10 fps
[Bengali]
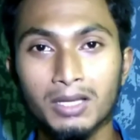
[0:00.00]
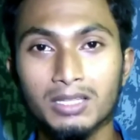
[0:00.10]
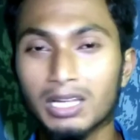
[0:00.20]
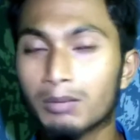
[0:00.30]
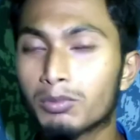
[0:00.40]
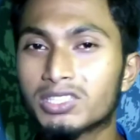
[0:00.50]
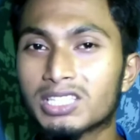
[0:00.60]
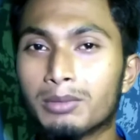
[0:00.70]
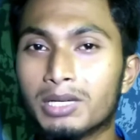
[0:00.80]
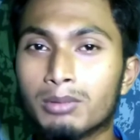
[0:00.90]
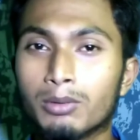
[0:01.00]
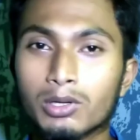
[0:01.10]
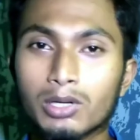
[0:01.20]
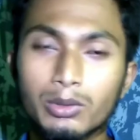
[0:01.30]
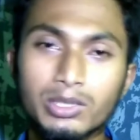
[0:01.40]
তারপরে যে ক্যামেরাটি ব্যবহার
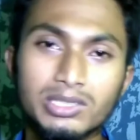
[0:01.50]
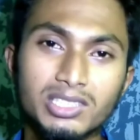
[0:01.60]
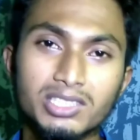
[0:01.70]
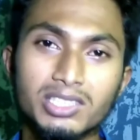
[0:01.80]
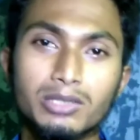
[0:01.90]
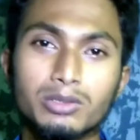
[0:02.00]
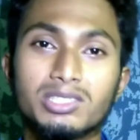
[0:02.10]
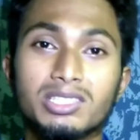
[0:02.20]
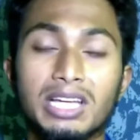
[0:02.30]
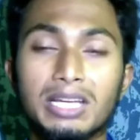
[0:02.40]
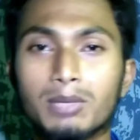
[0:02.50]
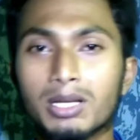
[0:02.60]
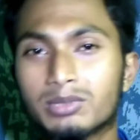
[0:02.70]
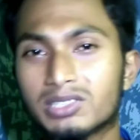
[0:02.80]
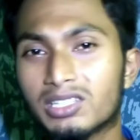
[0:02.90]
করা হয়েছে সেটি হচ্ছে এইট
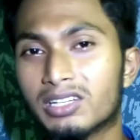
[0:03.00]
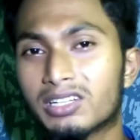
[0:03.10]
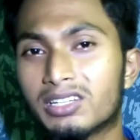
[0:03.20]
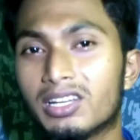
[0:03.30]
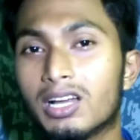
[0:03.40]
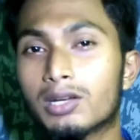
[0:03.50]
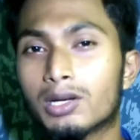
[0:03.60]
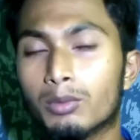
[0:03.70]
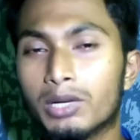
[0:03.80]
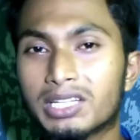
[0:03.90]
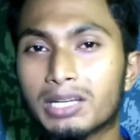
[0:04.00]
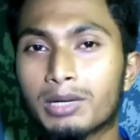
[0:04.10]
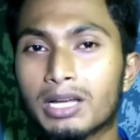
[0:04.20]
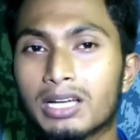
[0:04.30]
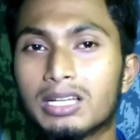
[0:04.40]
মেগাপিক্সেলের একটি আলট্রা ওয়াইড
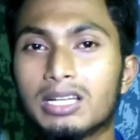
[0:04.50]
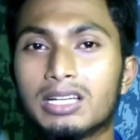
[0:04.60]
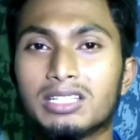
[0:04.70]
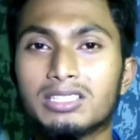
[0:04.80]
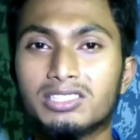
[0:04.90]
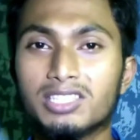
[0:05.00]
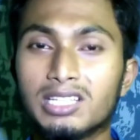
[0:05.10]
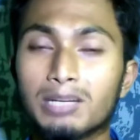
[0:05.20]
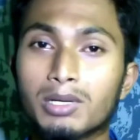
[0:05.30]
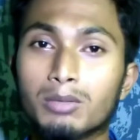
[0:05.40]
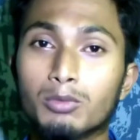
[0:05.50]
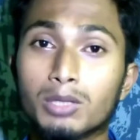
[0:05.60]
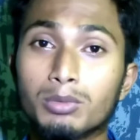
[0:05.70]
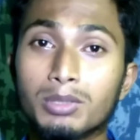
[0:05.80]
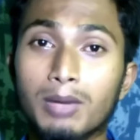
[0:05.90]
ক্যামেরা যেটা দিয়ে আপনারা
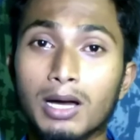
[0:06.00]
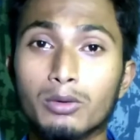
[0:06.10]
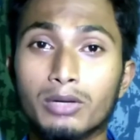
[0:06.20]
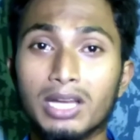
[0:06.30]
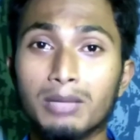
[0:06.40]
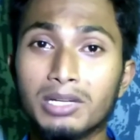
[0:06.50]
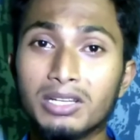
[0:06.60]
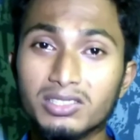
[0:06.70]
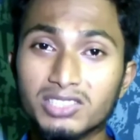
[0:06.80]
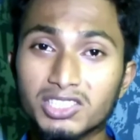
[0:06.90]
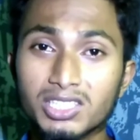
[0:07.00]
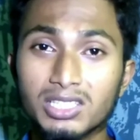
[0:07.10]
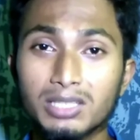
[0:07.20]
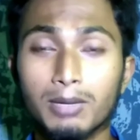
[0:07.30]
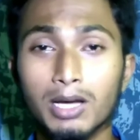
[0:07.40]
মোটামুটি ভালো ডাইনামিক রেঞ্জের
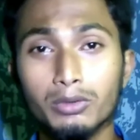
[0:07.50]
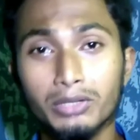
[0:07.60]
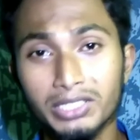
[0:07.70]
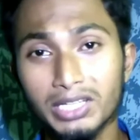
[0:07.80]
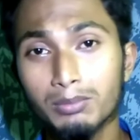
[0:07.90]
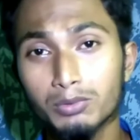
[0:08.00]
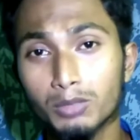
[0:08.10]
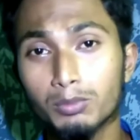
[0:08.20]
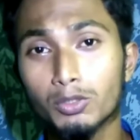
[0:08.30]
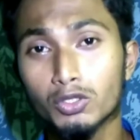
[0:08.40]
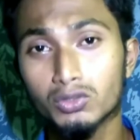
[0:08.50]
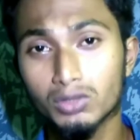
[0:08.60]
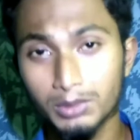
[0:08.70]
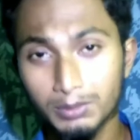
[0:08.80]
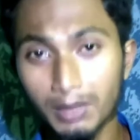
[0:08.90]
সাথে ভালো ডিটেল সম্পন্ন
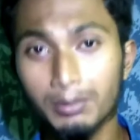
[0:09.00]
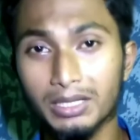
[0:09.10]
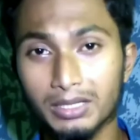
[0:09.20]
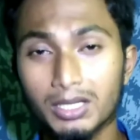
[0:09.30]
ছবি পাবেন